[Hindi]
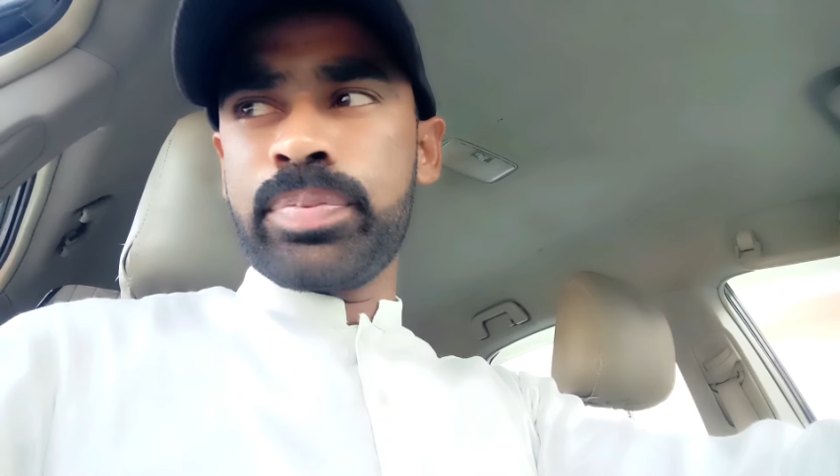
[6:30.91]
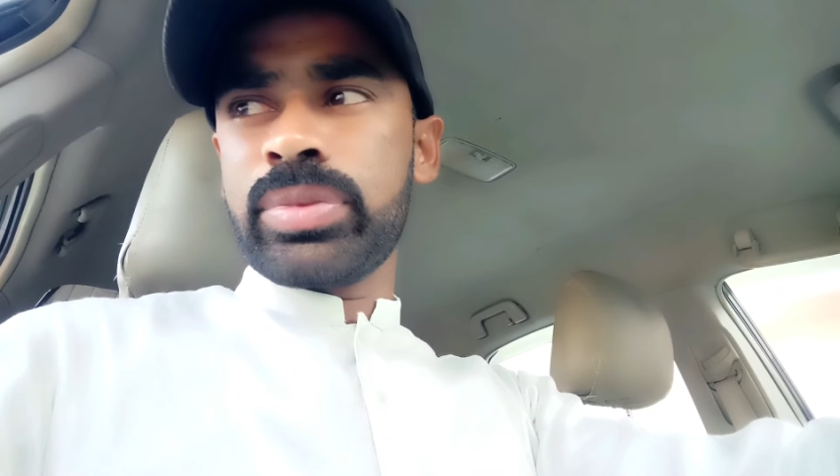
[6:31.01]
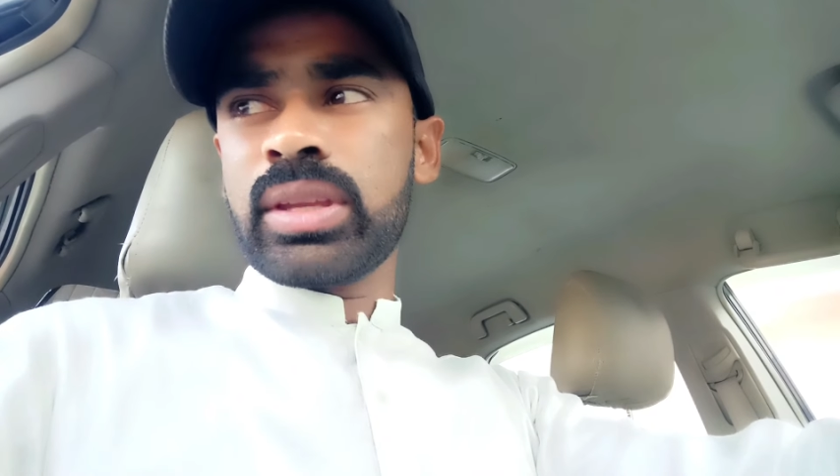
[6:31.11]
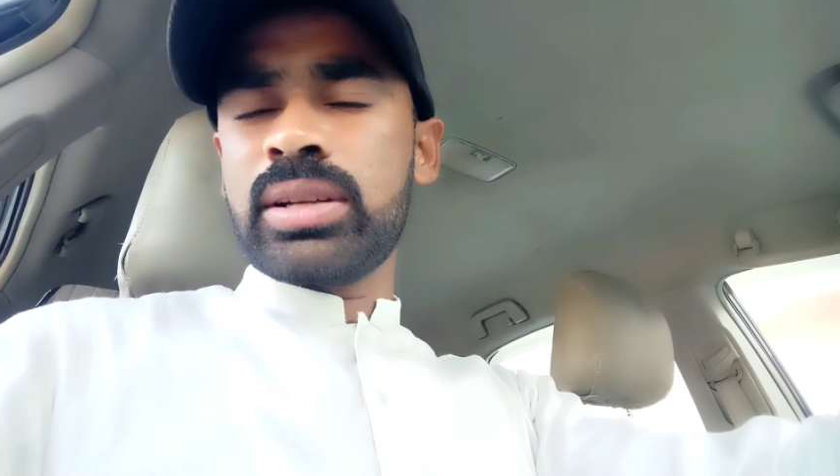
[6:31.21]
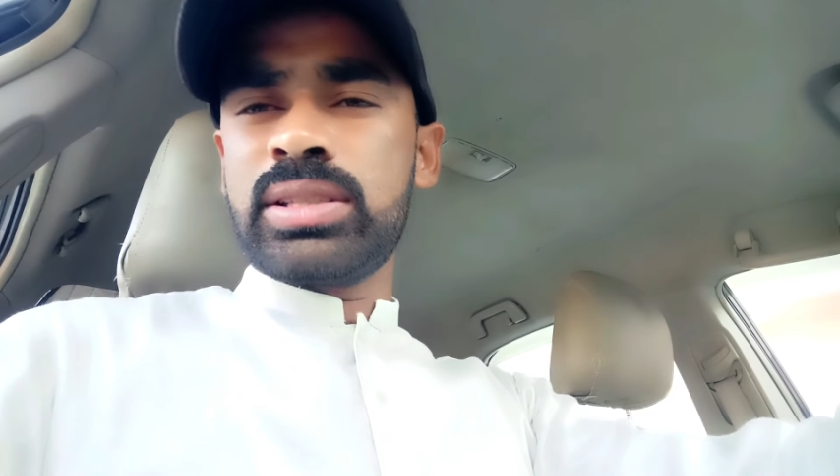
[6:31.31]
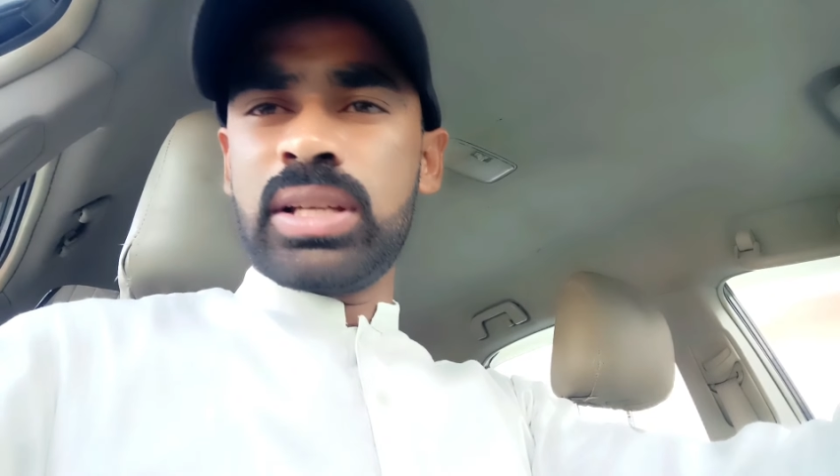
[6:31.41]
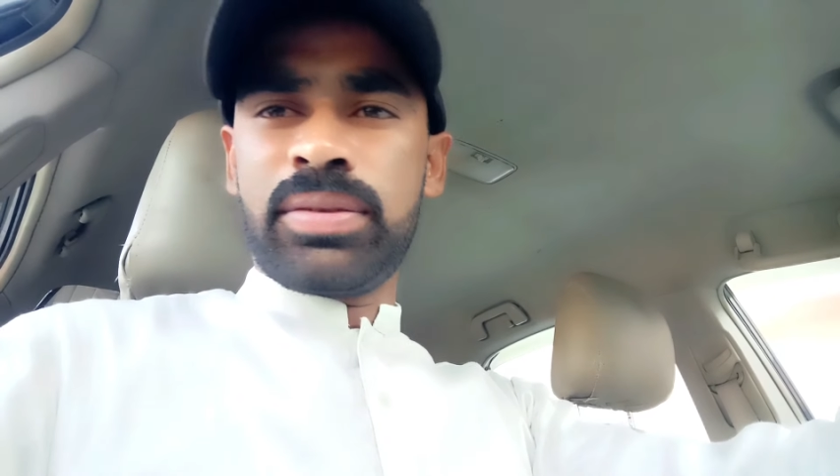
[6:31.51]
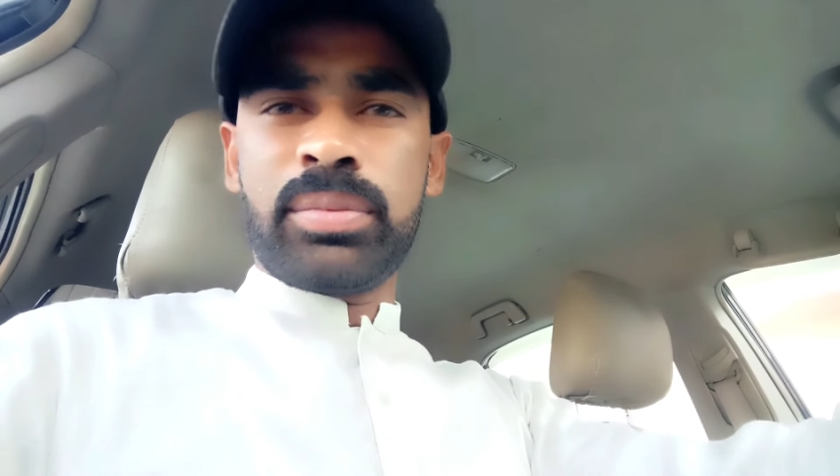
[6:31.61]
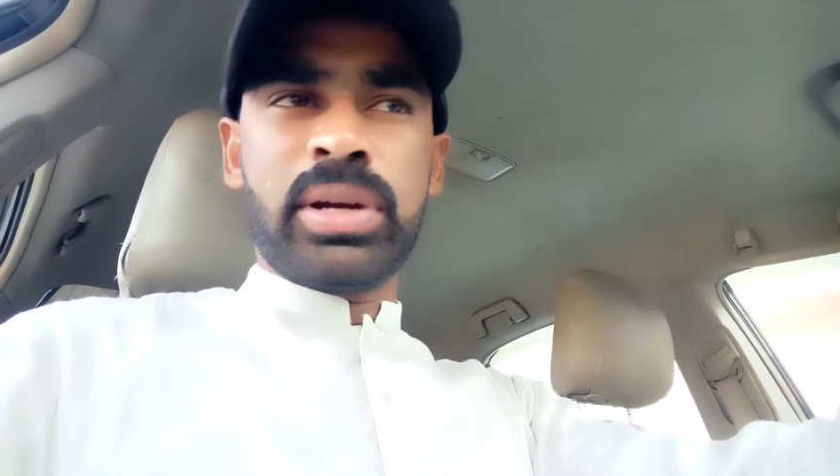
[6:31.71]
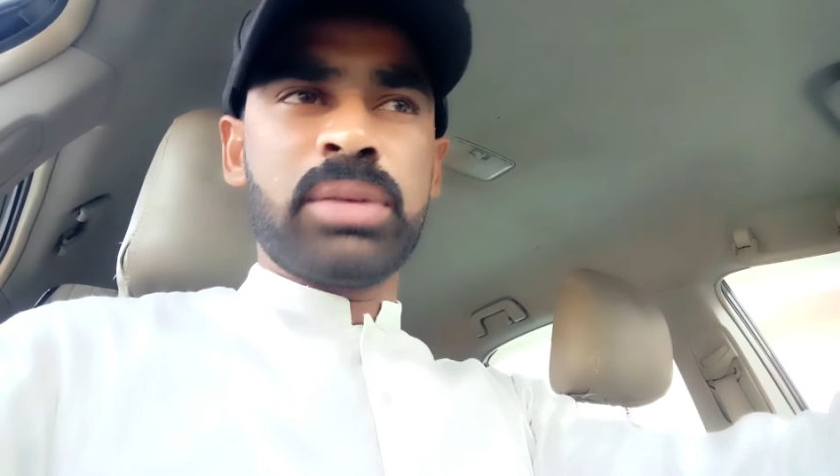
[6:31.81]
सफ़र
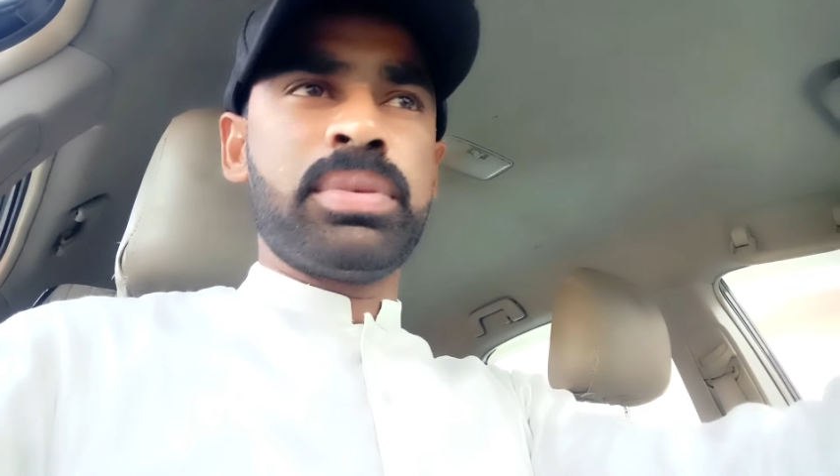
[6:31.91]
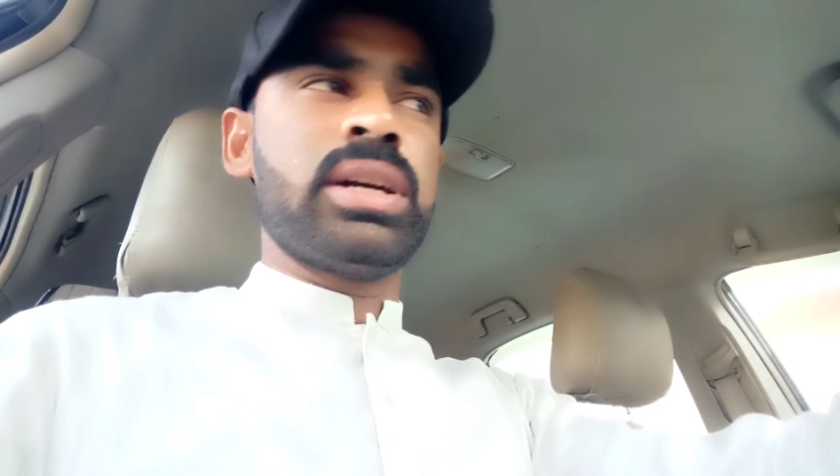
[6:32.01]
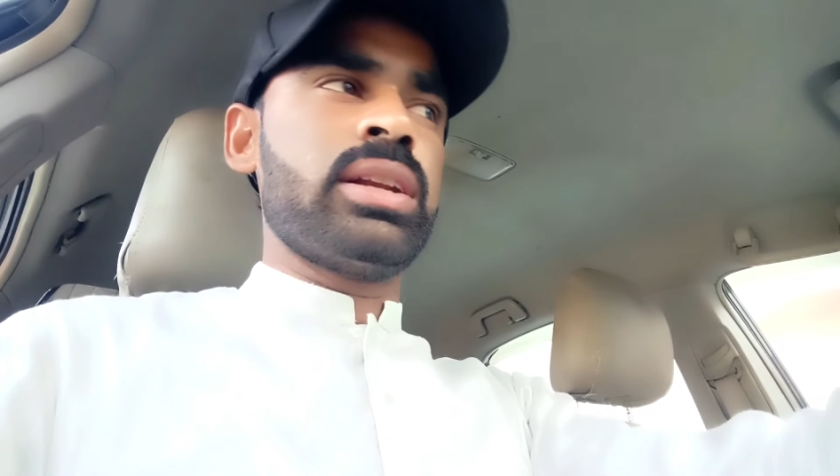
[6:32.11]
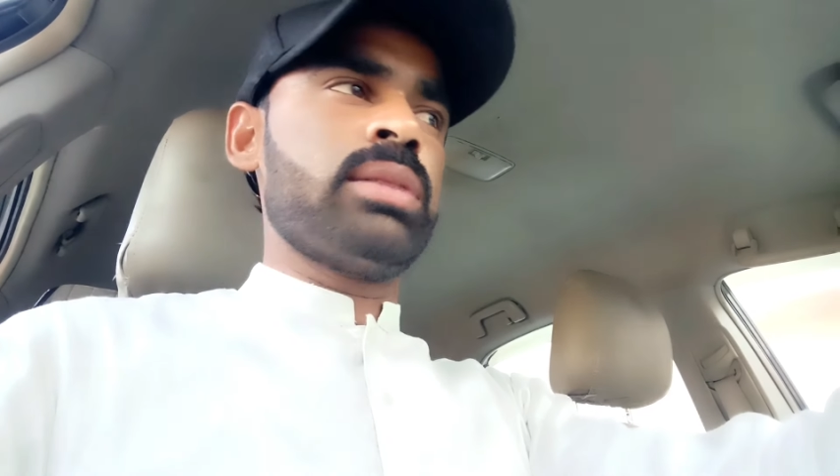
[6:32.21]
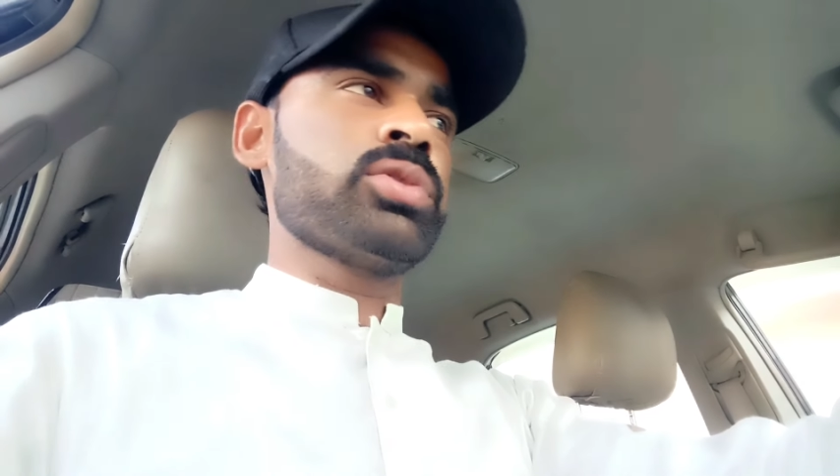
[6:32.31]
बाइक पे करना मुश्किल